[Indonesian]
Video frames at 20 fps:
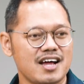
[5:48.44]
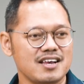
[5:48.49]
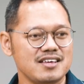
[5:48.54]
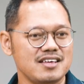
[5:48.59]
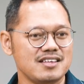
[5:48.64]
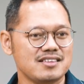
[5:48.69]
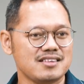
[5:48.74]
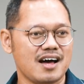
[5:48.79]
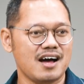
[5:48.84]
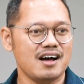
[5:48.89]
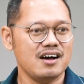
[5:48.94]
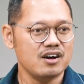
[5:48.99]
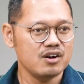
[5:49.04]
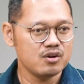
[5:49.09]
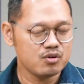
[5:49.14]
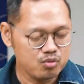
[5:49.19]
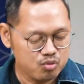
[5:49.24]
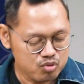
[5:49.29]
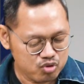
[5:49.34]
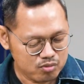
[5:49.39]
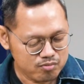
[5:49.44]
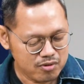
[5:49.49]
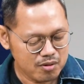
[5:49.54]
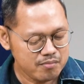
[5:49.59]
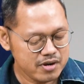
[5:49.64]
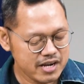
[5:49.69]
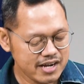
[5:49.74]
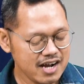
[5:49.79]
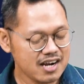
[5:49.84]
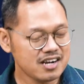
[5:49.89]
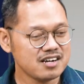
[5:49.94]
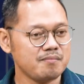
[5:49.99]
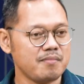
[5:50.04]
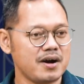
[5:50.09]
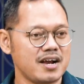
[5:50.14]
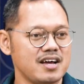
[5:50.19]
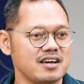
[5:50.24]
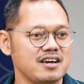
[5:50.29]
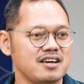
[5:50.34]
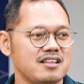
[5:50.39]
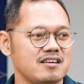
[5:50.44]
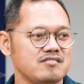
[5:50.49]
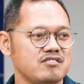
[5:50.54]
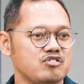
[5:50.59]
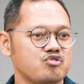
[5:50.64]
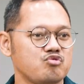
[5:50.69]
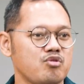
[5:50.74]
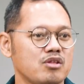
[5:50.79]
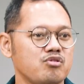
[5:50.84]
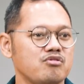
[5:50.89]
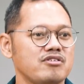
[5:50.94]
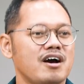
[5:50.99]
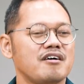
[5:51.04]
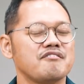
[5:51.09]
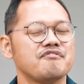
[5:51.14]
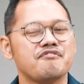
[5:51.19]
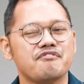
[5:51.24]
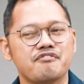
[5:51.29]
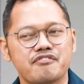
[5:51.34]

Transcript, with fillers: dengan kita untuk memberikan kepada kita sesuatu yang